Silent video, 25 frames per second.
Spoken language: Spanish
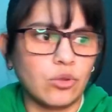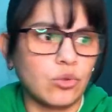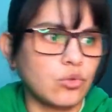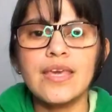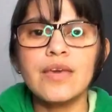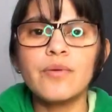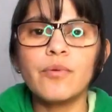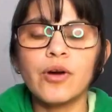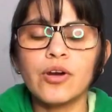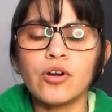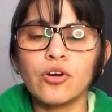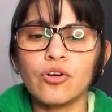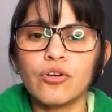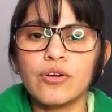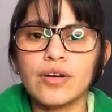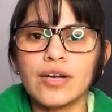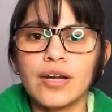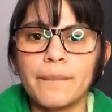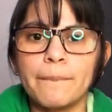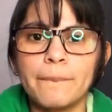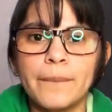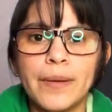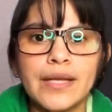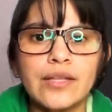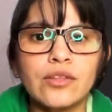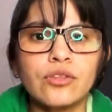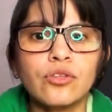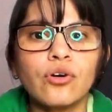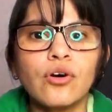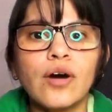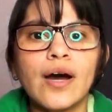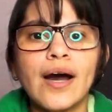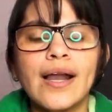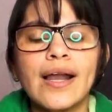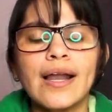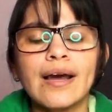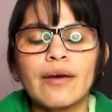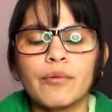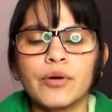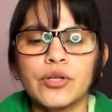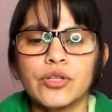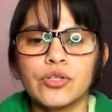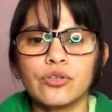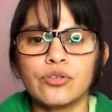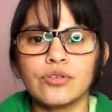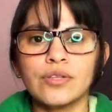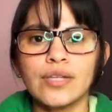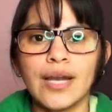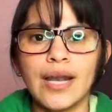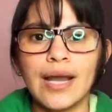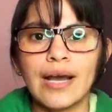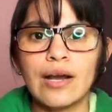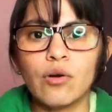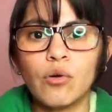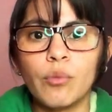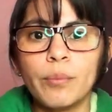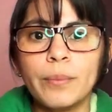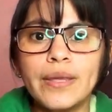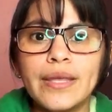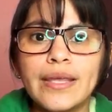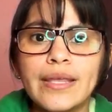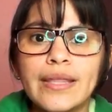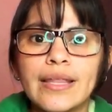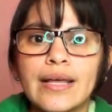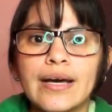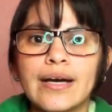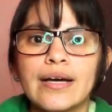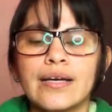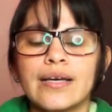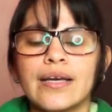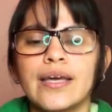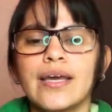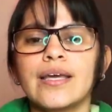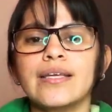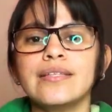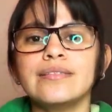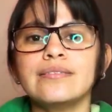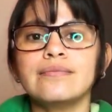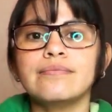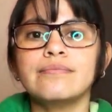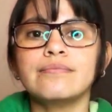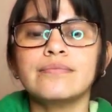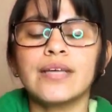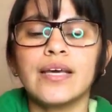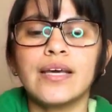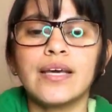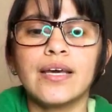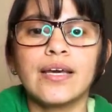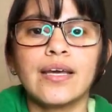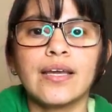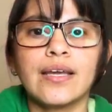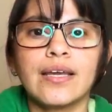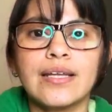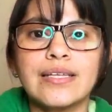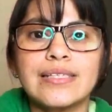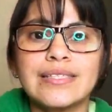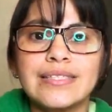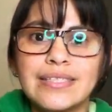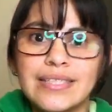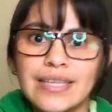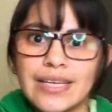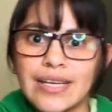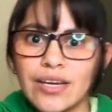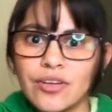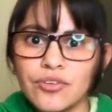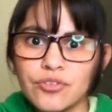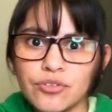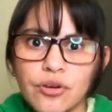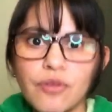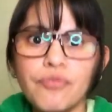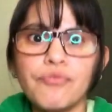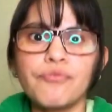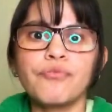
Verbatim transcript: Y bueno, con respecto a la cuestión de la comida, en, el cine que yo